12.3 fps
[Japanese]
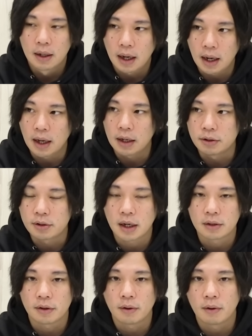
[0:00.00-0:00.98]
はいあ
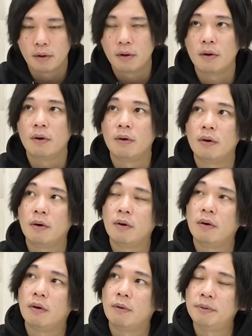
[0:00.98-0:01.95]
あ
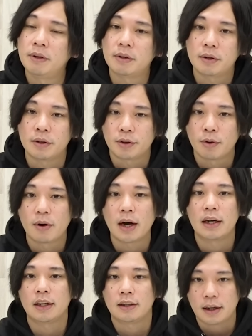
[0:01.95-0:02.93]
のー、ブルックの氷
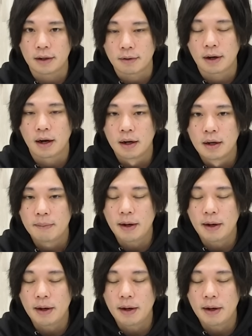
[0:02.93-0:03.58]
塊だったりとか、